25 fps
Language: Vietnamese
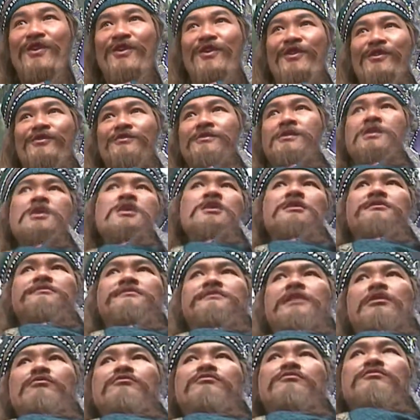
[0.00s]
nè Phong à
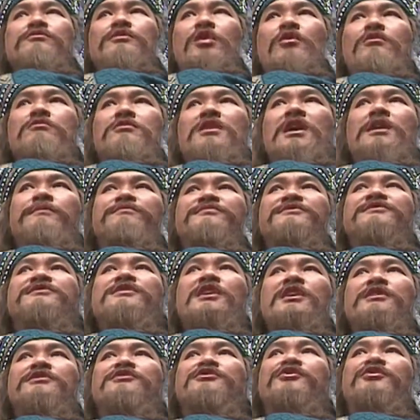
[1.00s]
Ngươi thử đánh một
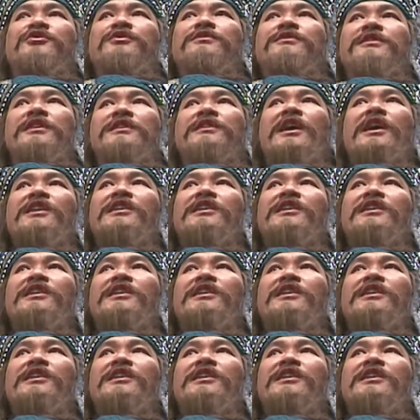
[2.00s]
chưởng vào bụng của ta xem